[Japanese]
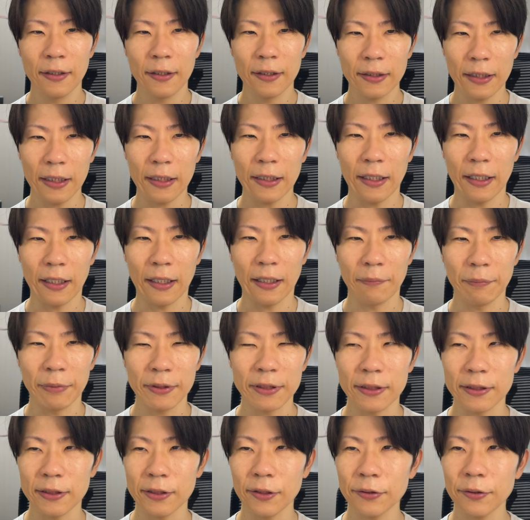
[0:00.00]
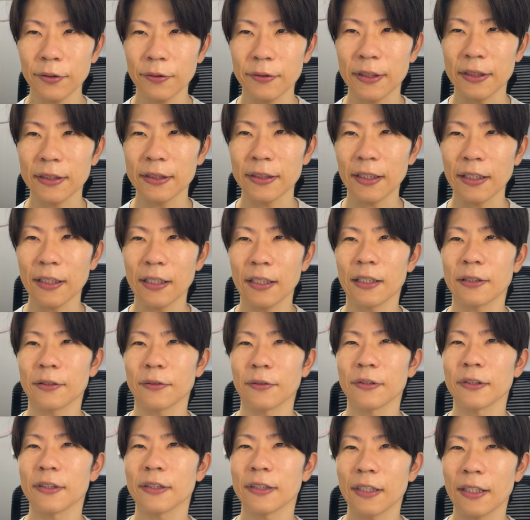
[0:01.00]
ただ、別に外に行ったから
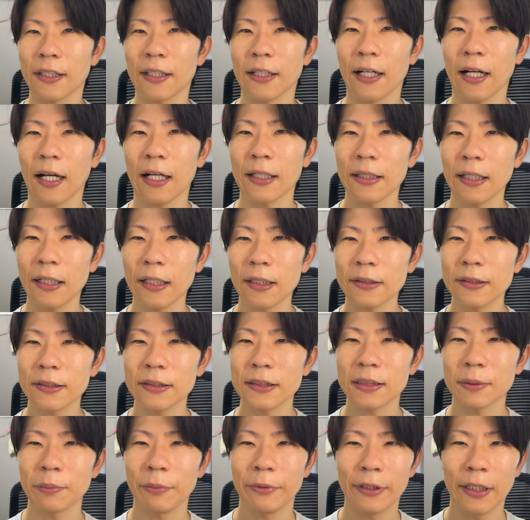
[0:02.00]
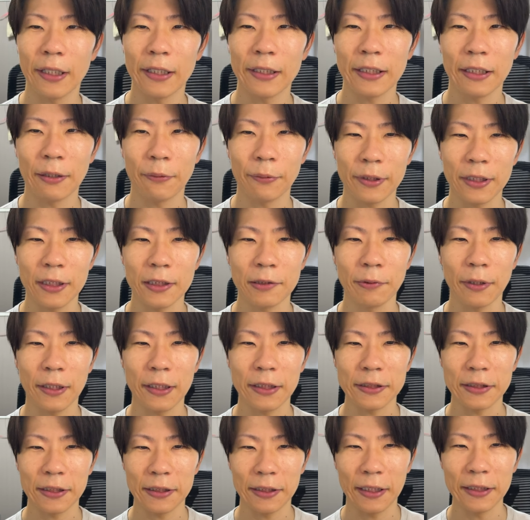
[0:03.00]
といって、必ずしも何か起きるわ
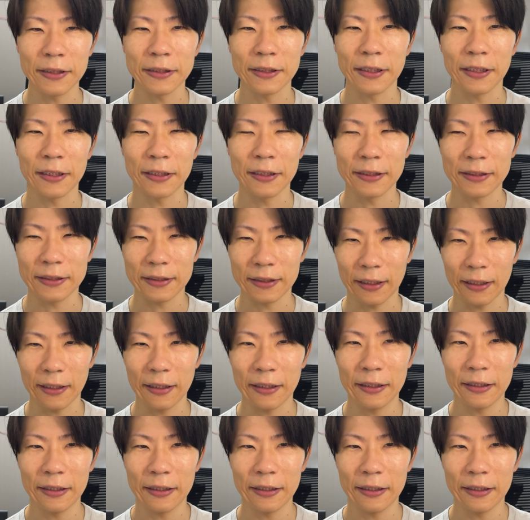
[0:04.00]
けじゃないじゃないですか。